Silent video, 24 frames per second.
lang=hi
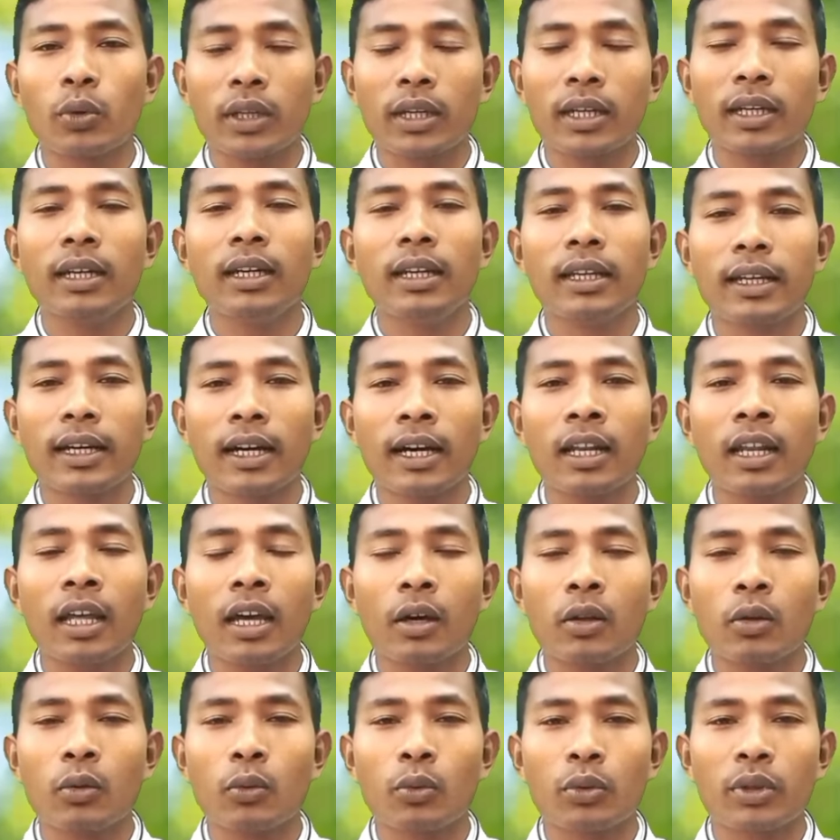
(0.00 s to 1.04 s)
उकरे लिखल
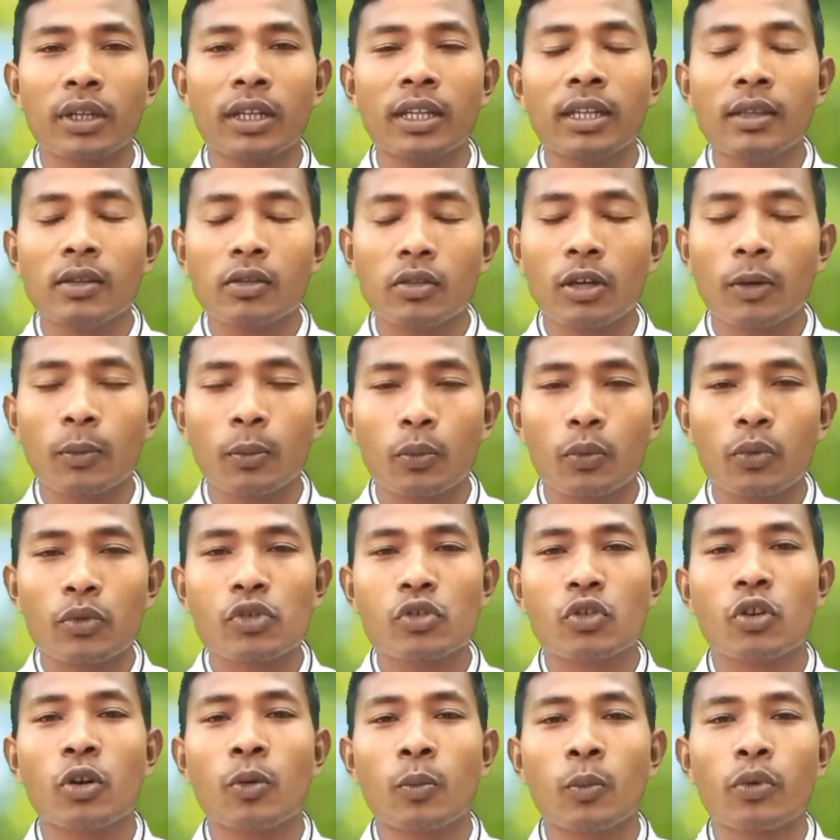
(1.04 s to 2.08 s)
और उकरे सब
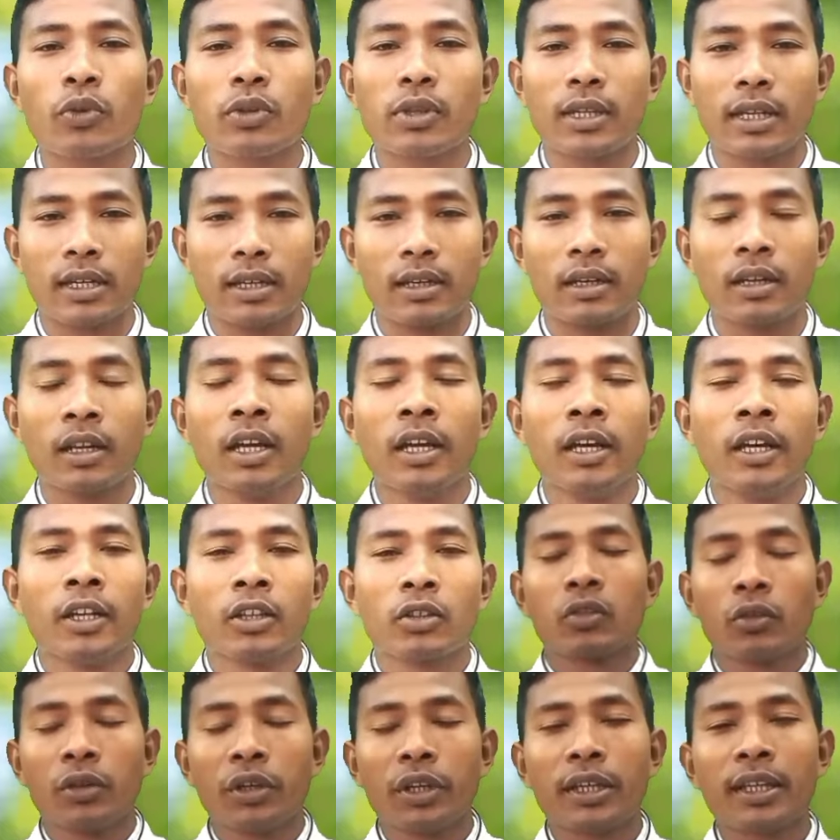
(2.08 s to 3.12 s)
कुछ कंपोज करल
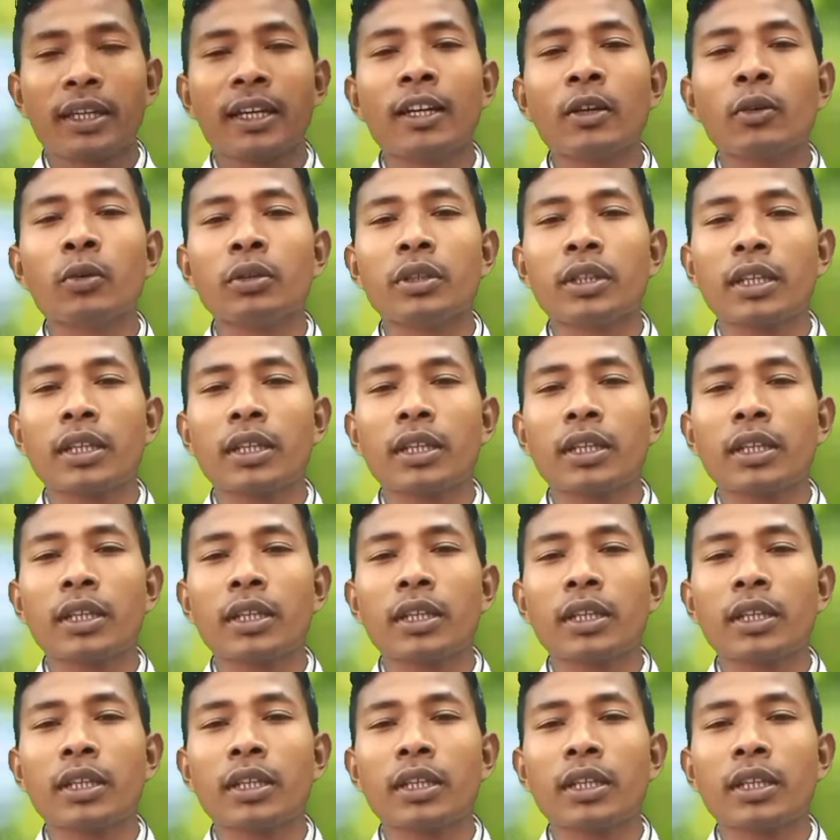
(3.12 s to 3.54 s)
तो इकरे